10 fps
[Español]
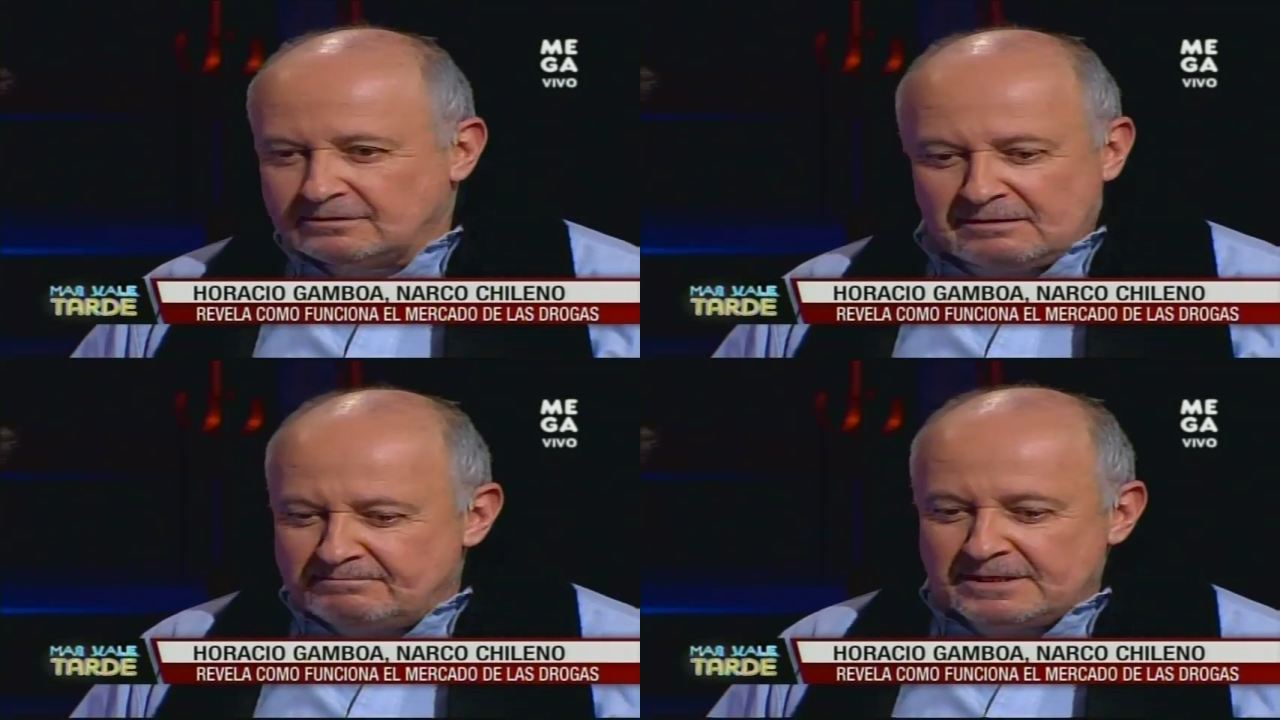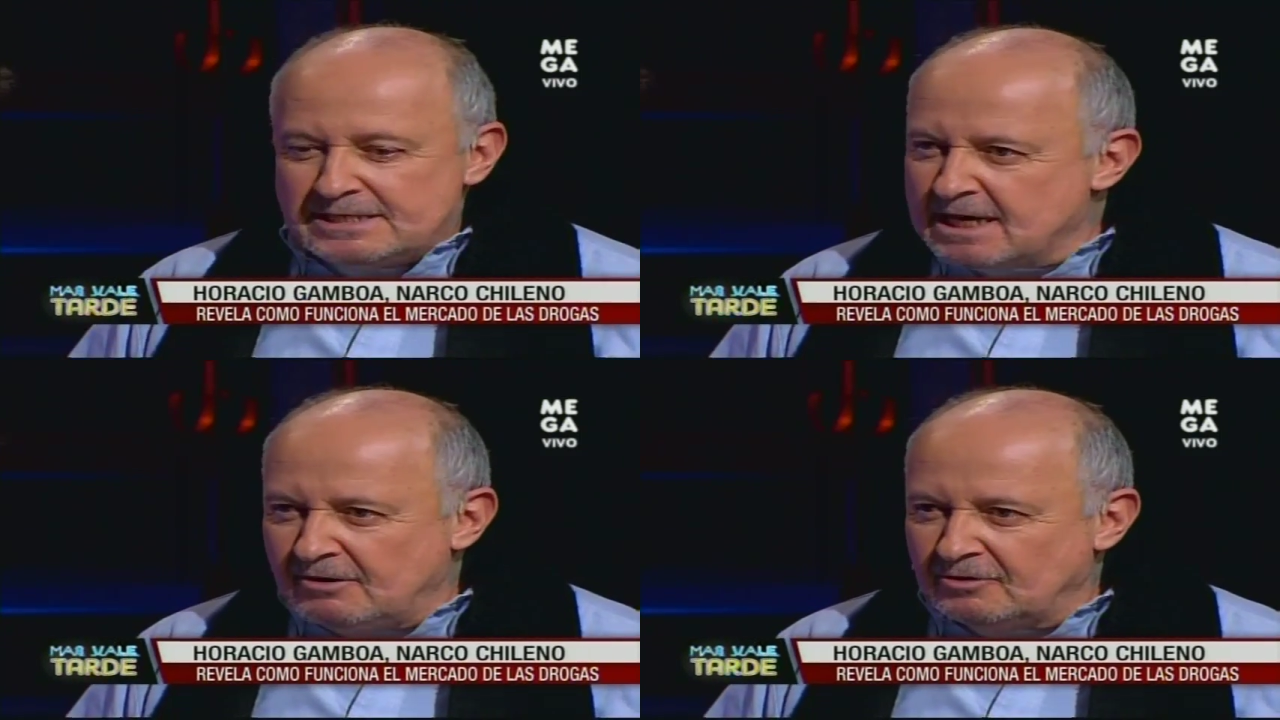Están
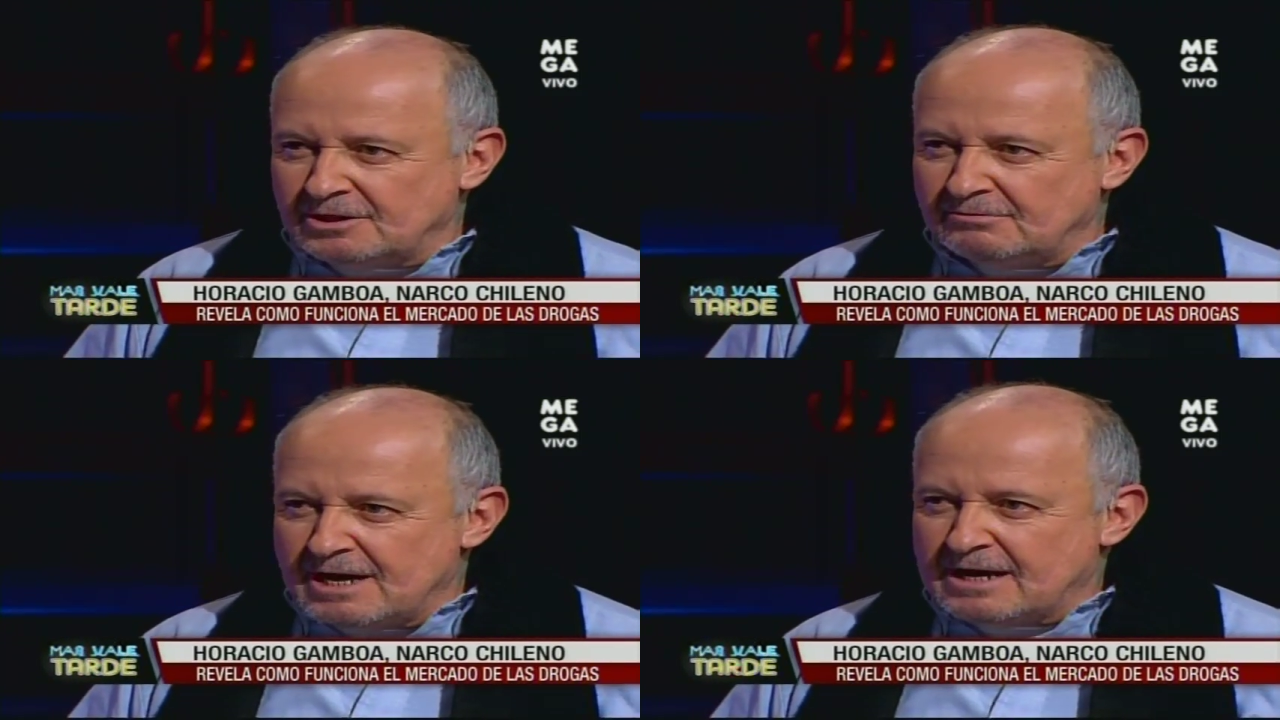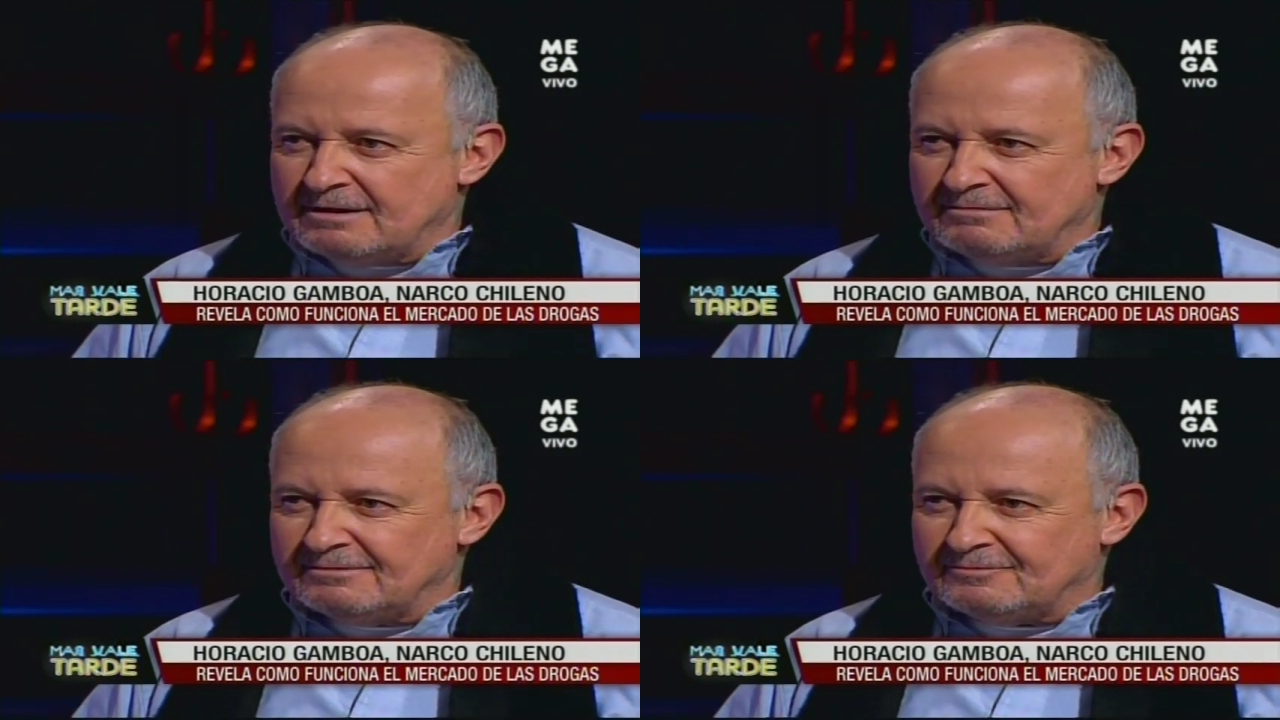pinchados los
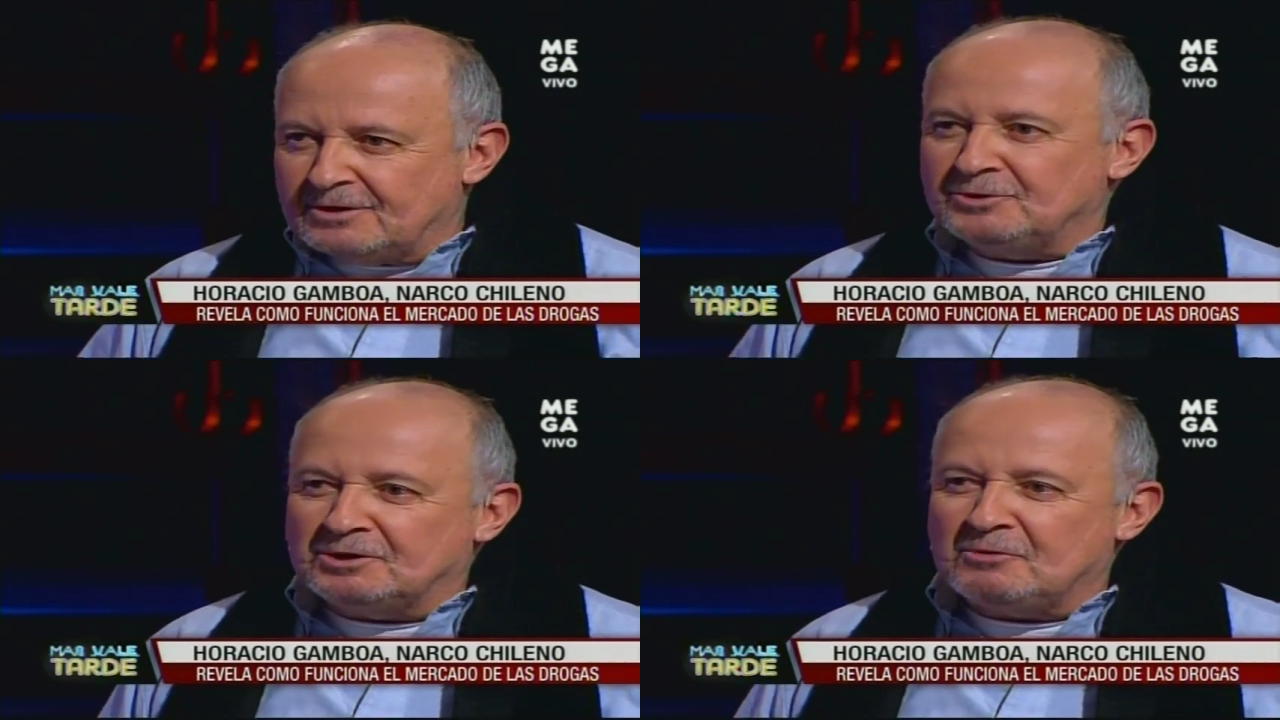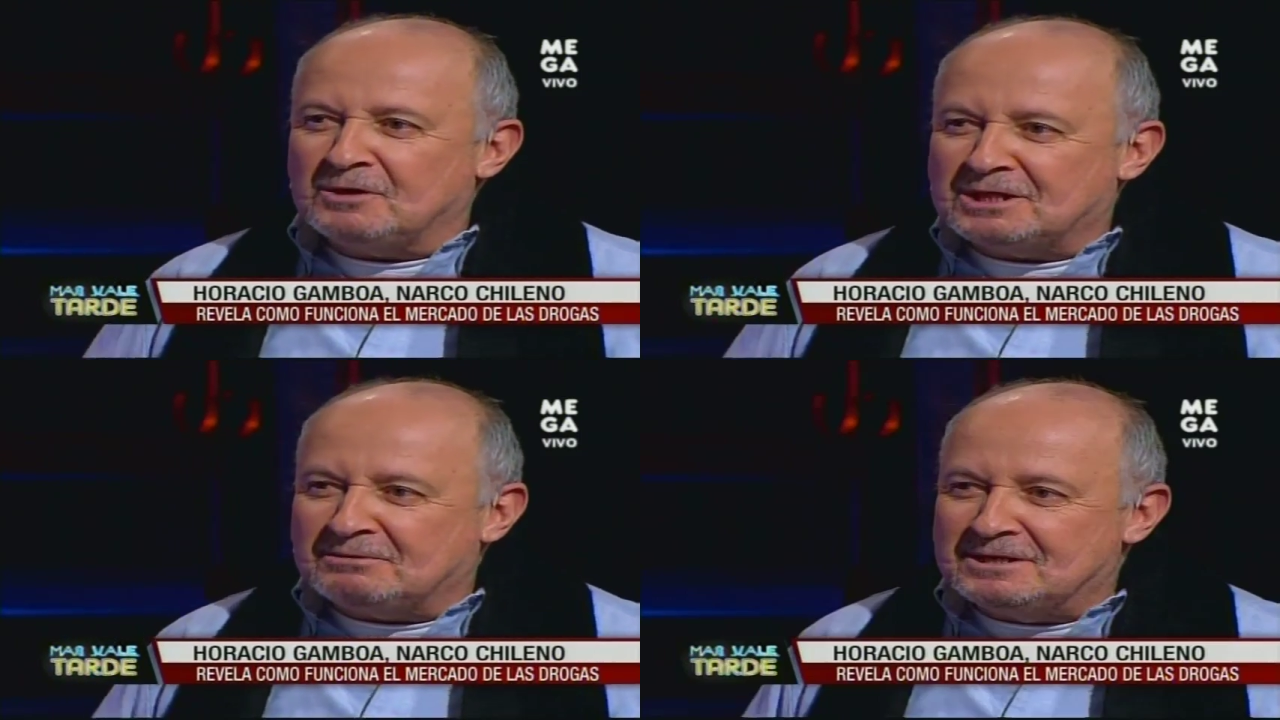celulares. ¿Cuánto, ¿Qué
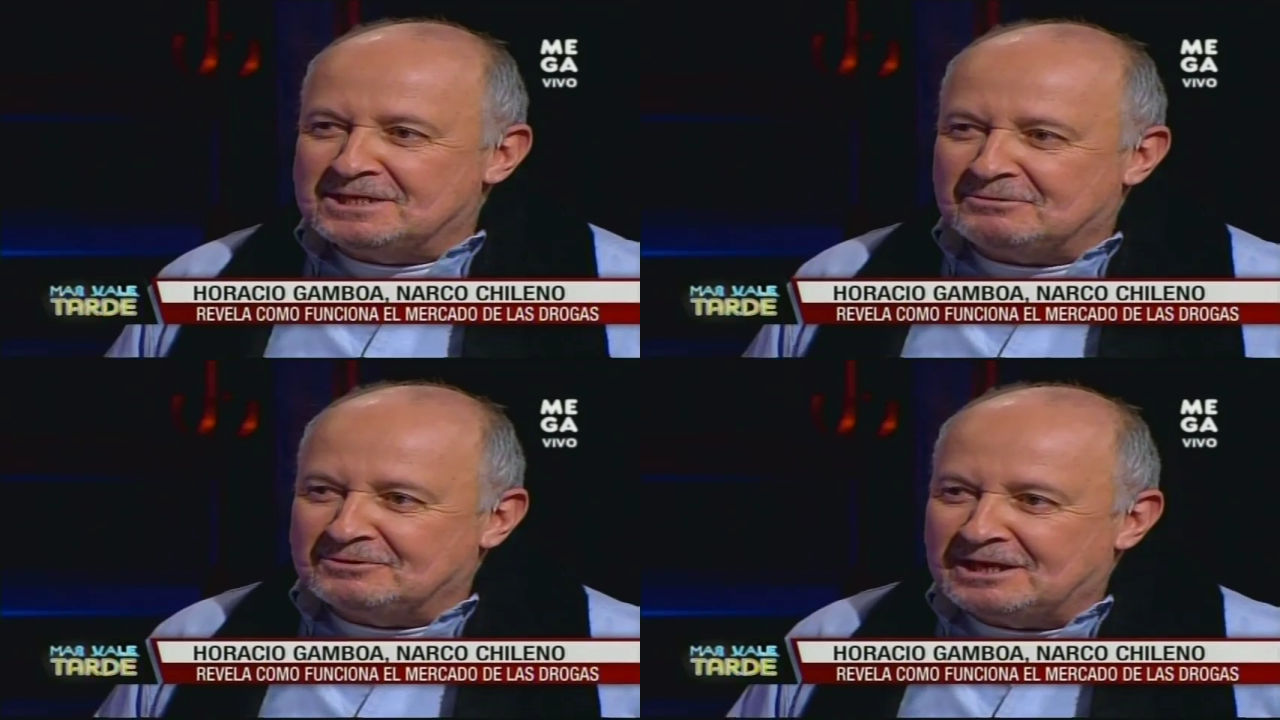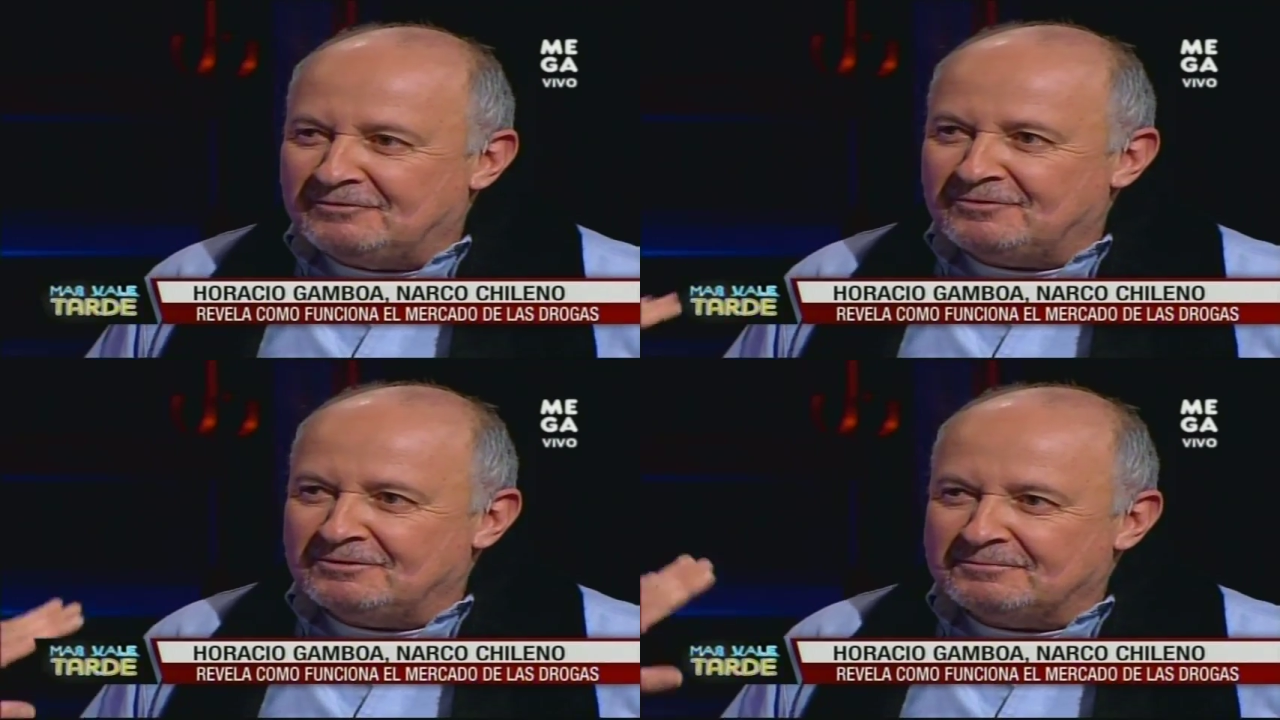cuesta pinchar un
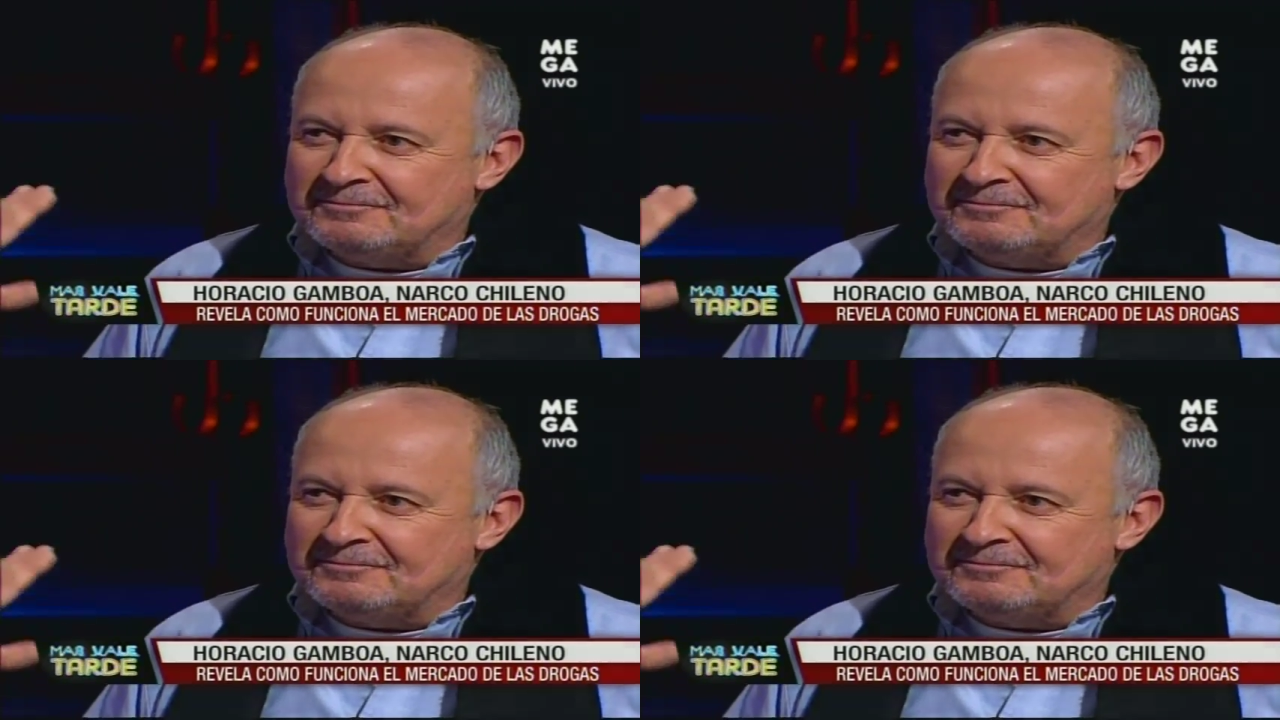teléfono?